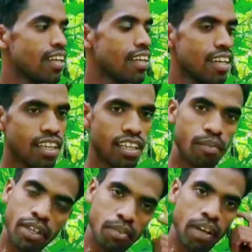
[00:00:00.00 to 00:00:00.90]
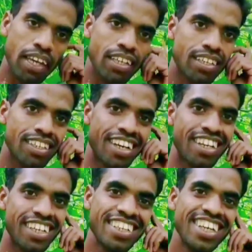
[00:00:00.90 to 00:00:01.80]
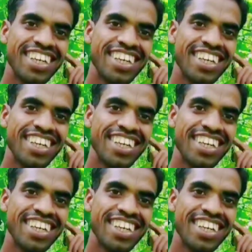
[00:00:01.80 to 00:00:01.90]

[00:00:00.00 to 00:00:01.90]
ये रमेश भाई रहे